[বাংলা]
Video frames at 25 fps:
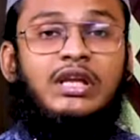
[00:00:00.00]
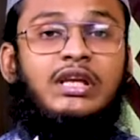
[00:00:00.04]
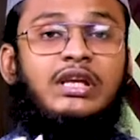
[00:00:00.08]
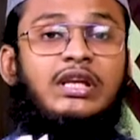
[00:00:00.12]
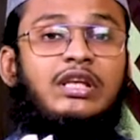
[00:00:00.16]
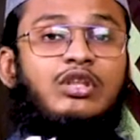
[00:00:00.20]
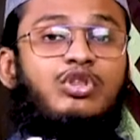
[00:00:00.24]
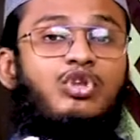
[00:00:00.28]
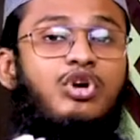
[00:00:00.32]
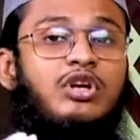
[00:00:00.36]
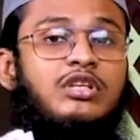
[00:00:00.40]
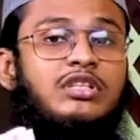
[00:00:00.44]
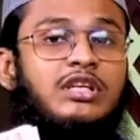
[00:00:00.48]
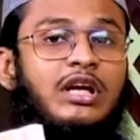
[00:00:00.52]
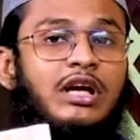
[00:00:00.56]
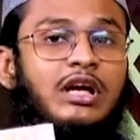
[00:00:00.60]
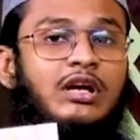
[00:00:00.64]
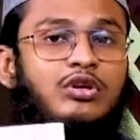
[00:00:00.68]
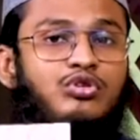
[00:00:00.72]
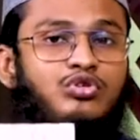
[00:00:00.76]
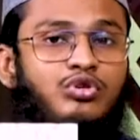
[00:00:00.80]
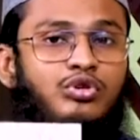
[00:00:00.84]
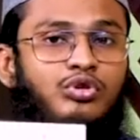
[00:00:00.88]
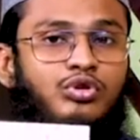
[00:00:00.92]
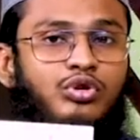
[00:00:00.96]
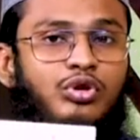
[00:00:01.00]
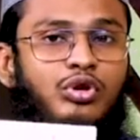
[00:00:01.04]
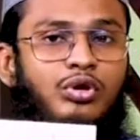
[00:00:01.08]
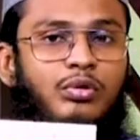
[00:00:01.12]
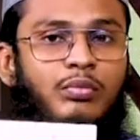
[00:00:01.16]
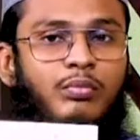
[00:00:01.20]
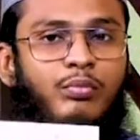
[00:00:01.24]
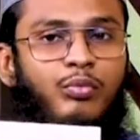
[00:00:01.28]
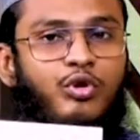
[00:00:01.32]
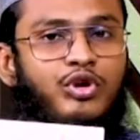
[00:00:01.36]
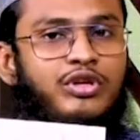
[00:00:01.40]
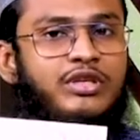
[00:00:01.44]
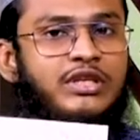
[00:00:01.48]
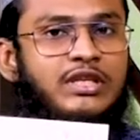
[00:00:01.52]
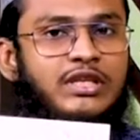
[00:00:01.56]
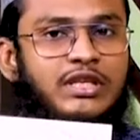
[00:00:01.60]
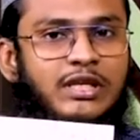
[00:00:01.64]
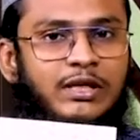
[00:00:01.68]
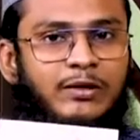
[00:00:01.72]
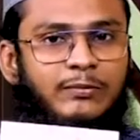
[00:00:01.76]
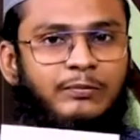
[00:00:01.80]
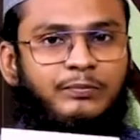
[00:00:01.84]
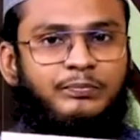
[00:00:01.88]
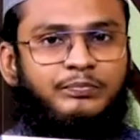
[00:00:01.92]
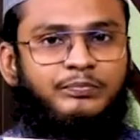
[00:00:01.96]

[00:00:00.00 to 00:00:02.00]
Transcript: হৃদয় জাগার জন্য বইটি নিয়ে